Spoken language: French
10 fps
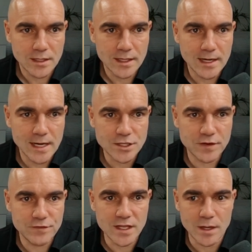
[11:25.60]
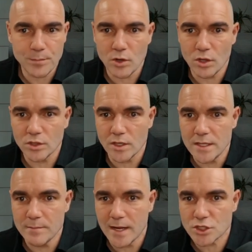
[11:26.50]
Et là, je vais venir prendre
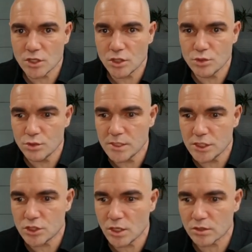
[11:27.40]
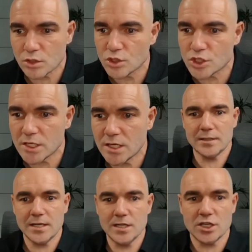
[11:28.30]
l'image du t-shirt que j'ai
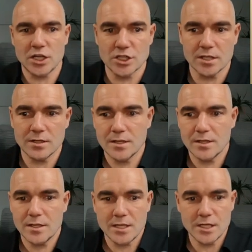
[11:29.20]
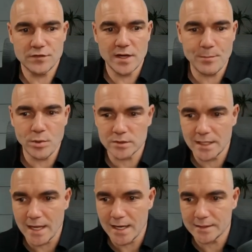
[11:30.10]
téléchargé. je vais
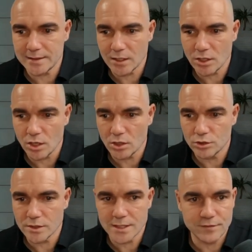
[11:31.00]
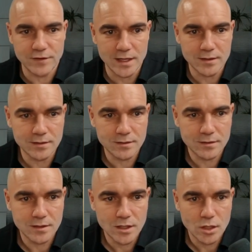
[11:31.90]
l'importer à l'intérieur de Canva.
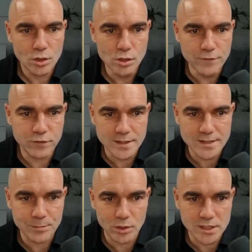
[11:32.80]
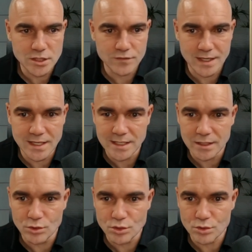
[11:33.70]
Une fois que c'est importé, je vais cliquer
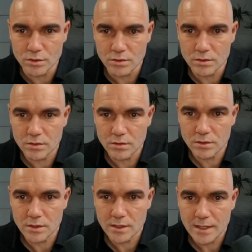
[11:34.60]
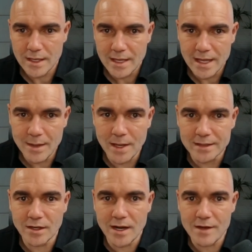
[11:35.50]
dessus. Et
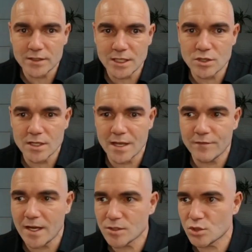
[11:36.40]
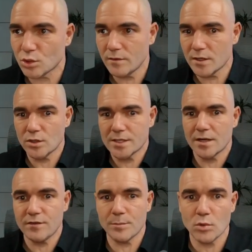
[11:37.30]
maintenant, l'avantage de Canva, surtout avec le
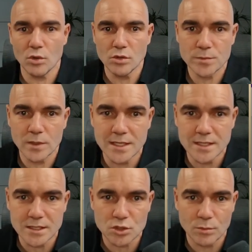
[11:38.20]
Canva Pro, je peux cliquer sur